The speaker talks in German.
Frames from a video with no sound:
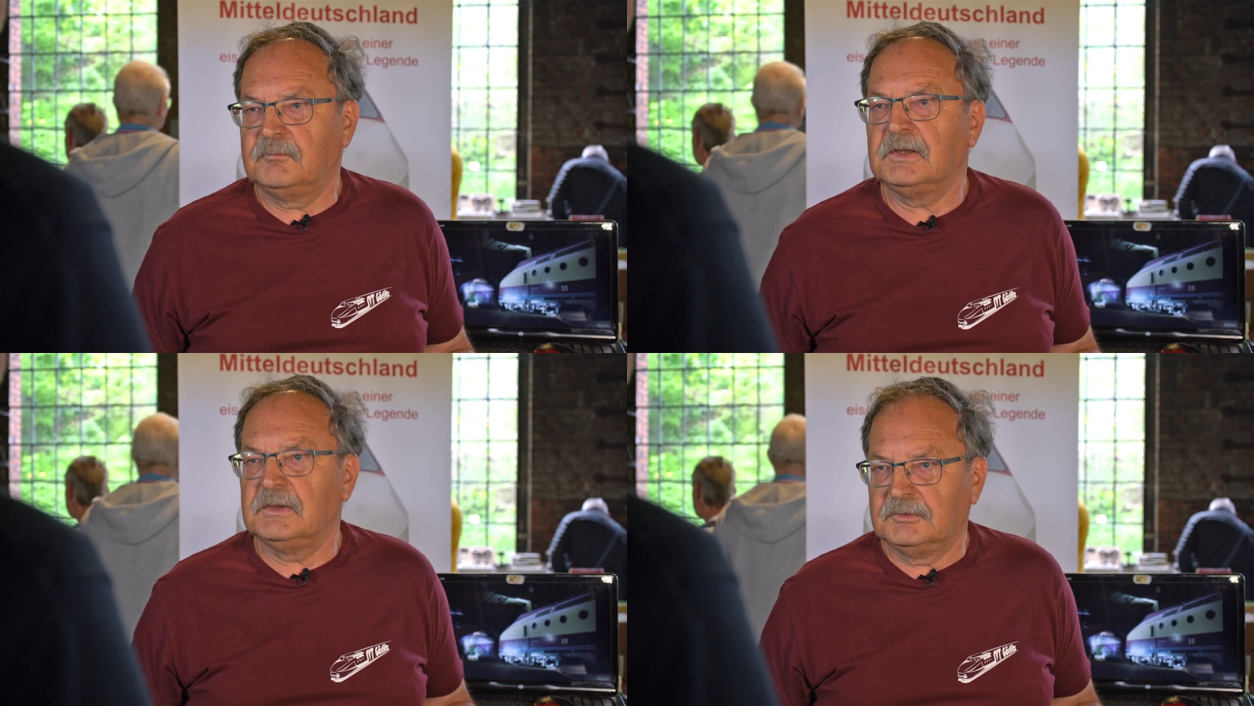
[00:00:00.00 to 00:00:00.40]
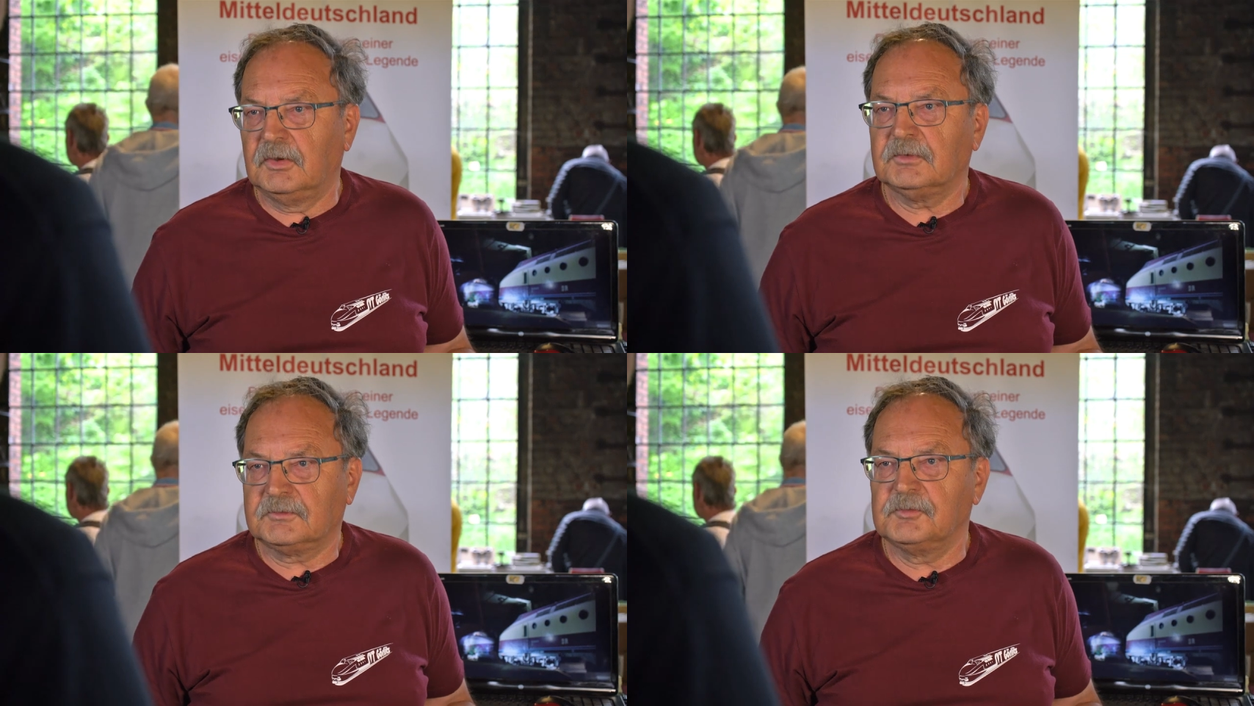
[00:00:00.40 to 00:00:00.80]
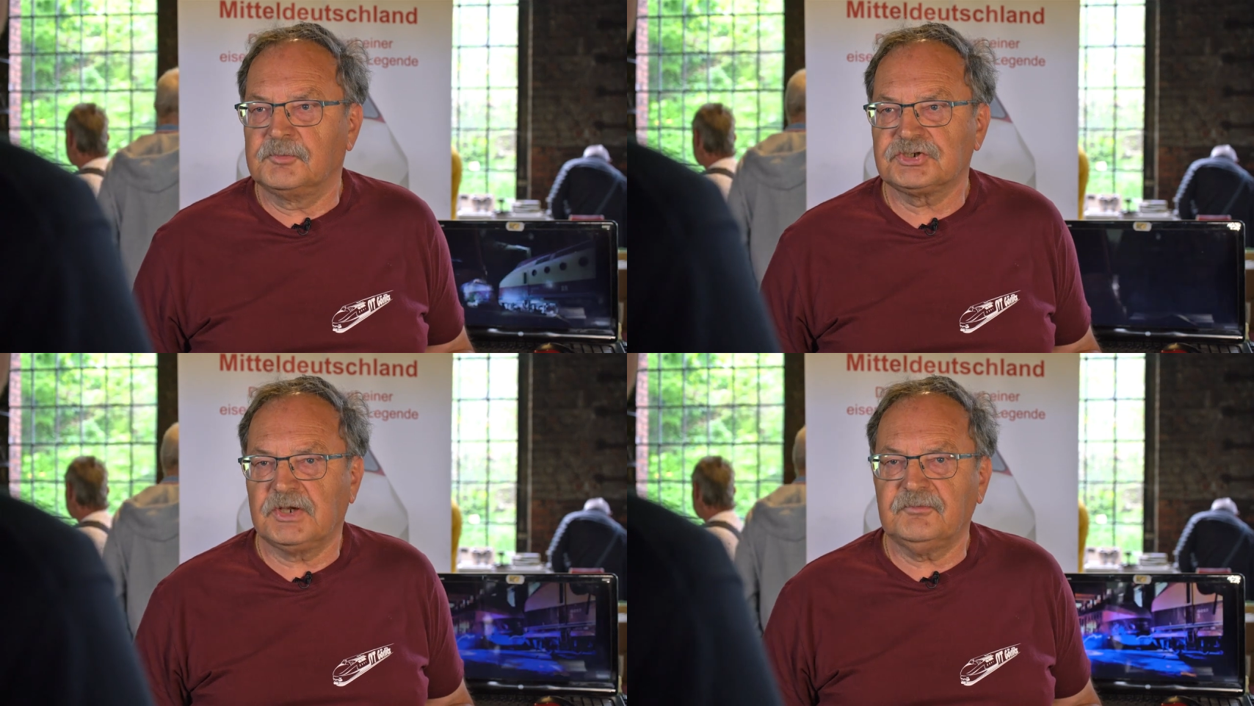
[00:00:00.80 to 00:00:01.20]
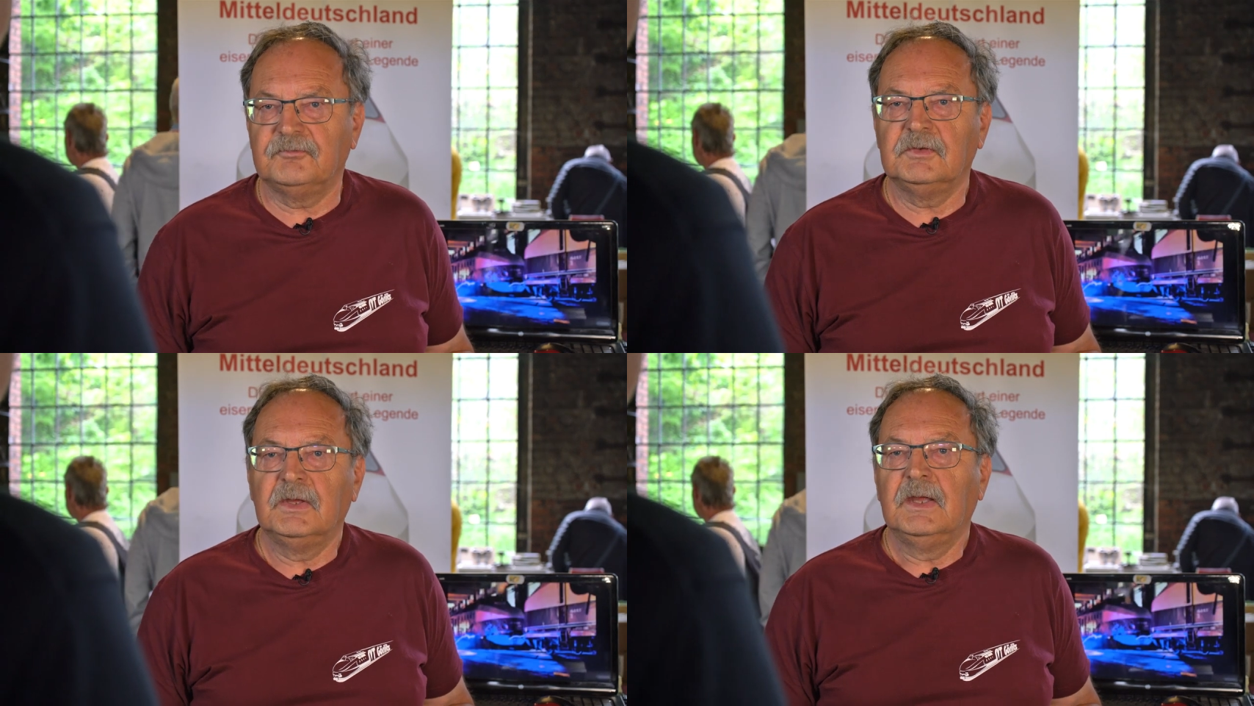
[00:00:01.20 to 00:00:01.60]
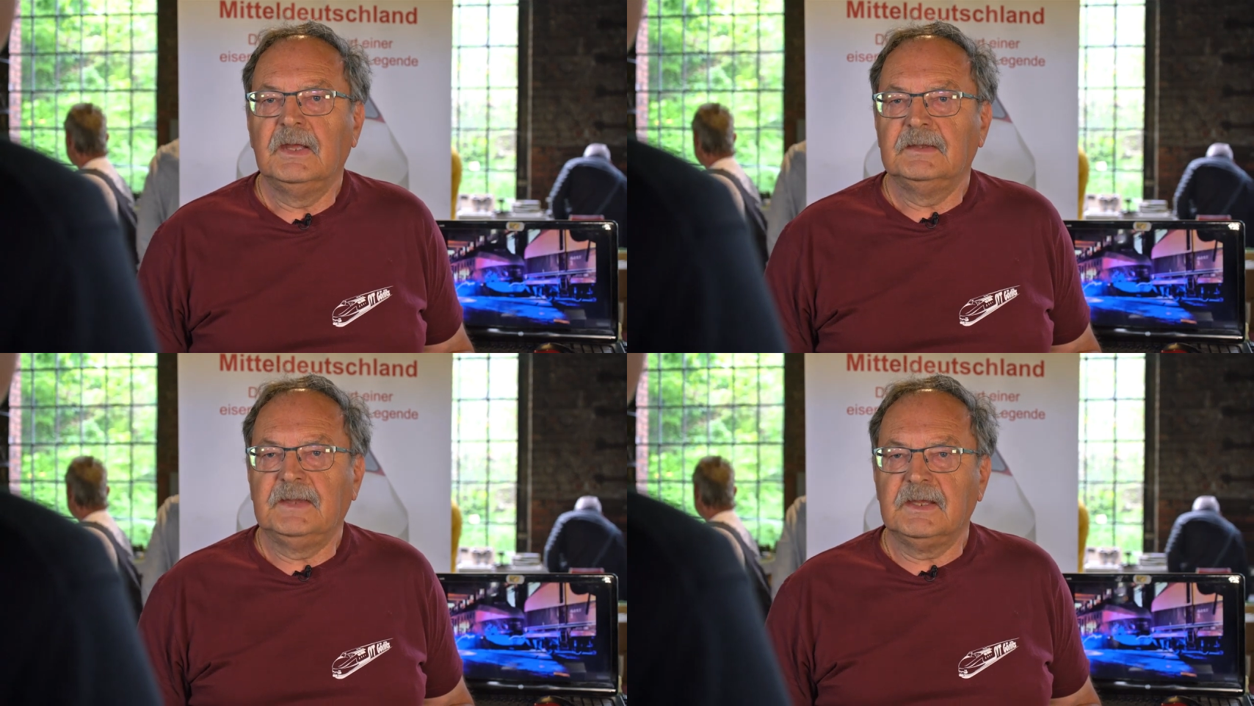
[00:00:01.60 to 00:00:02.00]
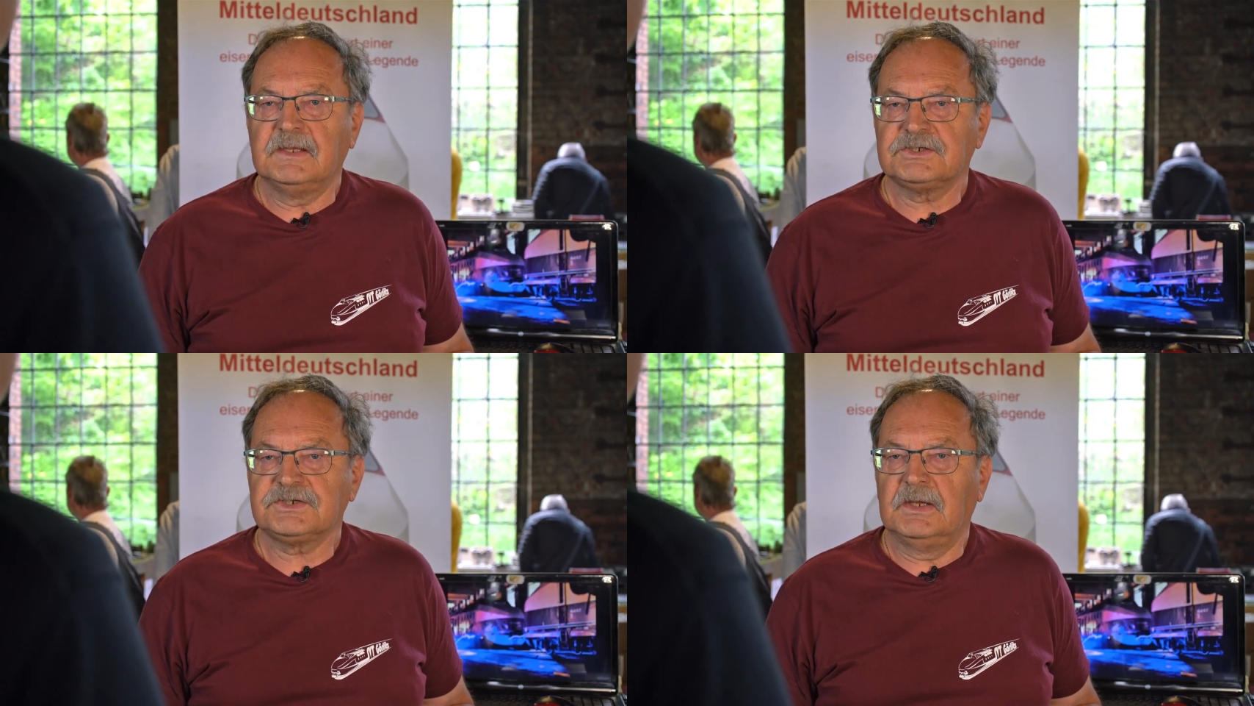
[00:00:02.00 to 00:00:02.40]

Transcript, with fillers: Mittel noch zu beschaffen, denke ich,